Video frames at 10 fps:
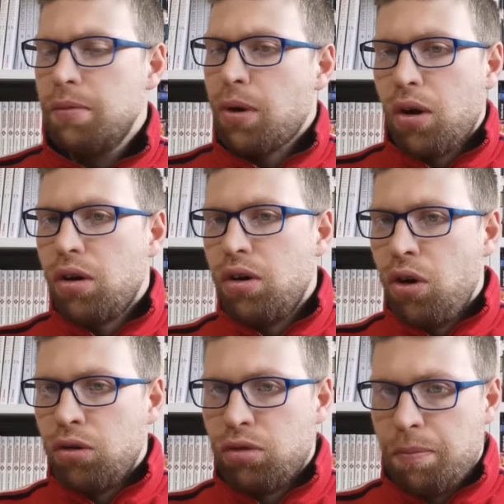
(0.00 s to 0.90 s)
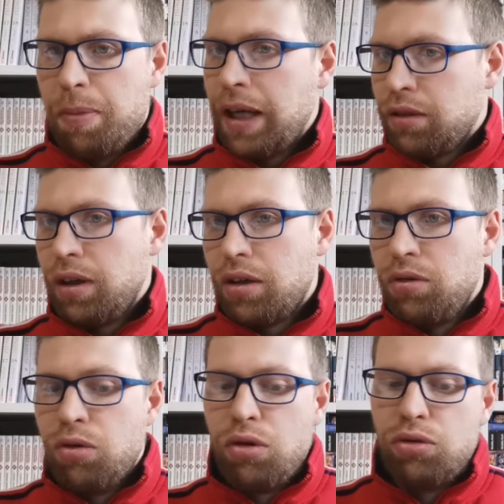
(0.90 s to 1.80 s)
però l'ho droppato ecco
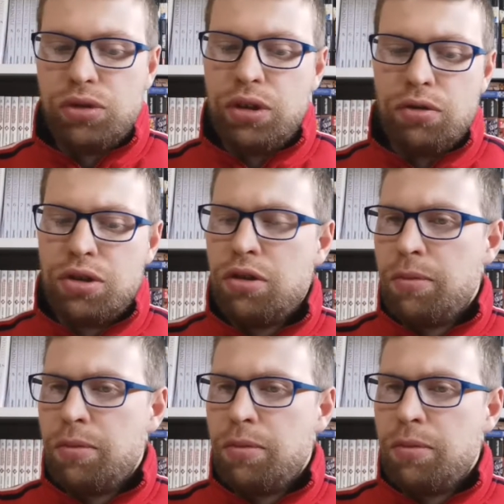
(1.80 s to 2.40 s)
non lo continuo così